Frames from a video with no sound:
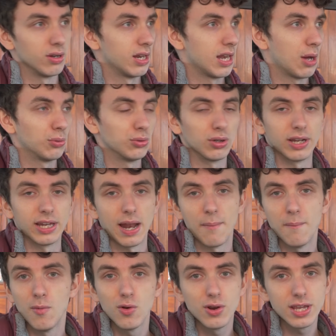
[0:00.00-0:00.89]
el auto que era
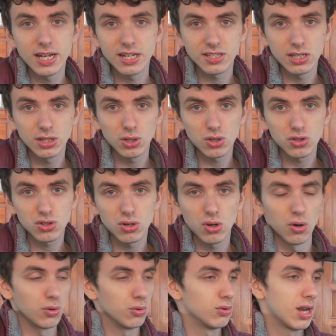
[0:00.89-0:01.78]
muy exitoso,
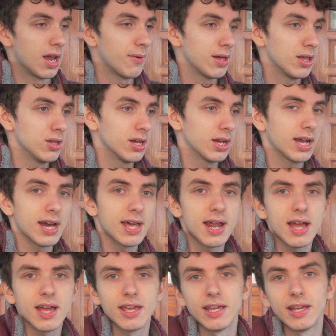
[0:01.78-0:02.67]
con un lavado de
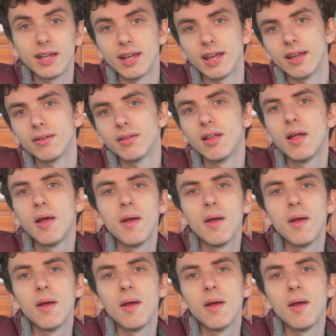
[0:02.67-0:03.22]
cara y que